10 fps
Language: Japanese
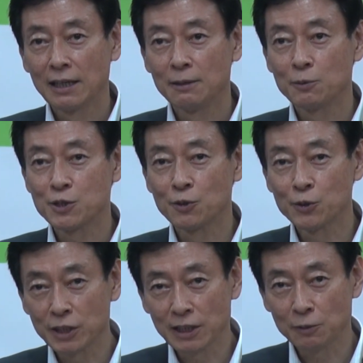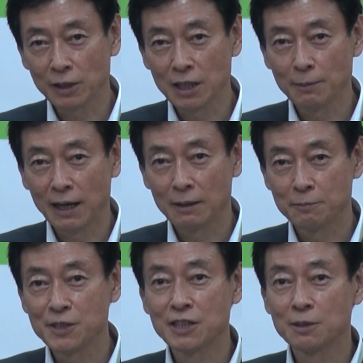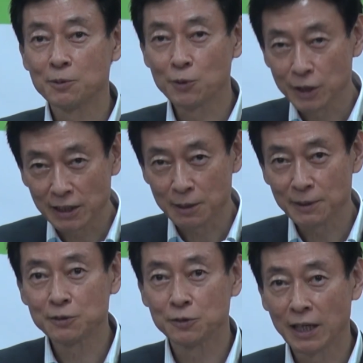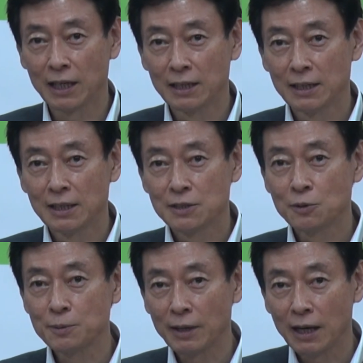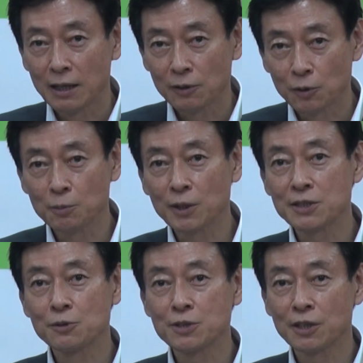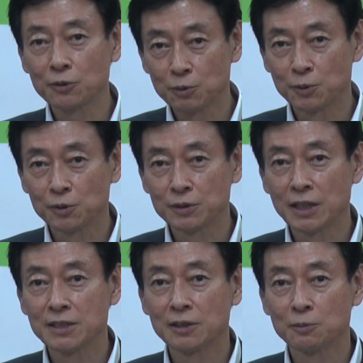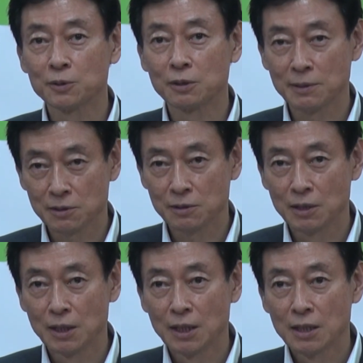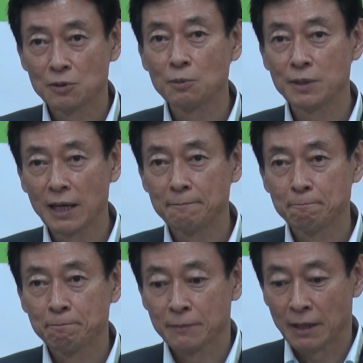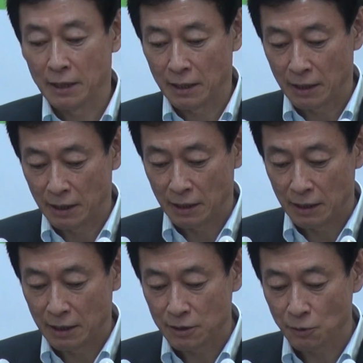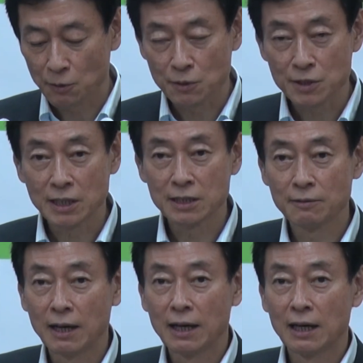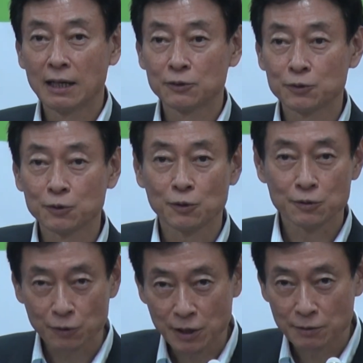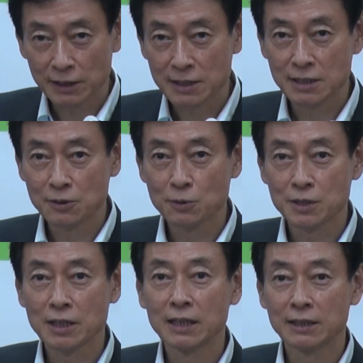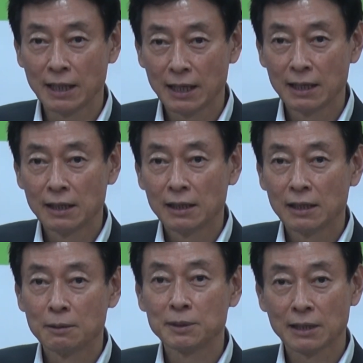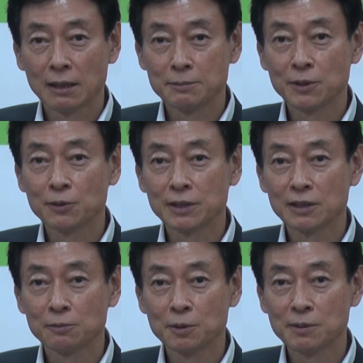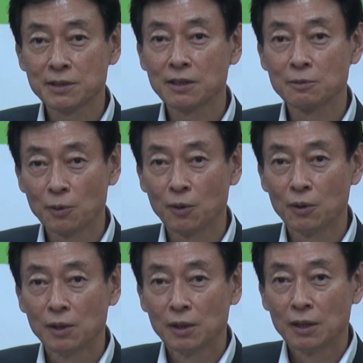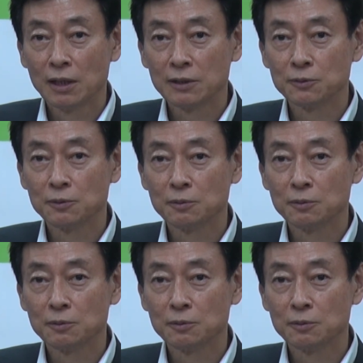もし陽性だと分かれば PCR も陽性になりますので、そういう意味ではこれも活用していくことも大事だと思ってます。そういう意味で、その試算にはあのちょっと直接私承知してないんで、えまた見ておきたいと思いますけれども、あの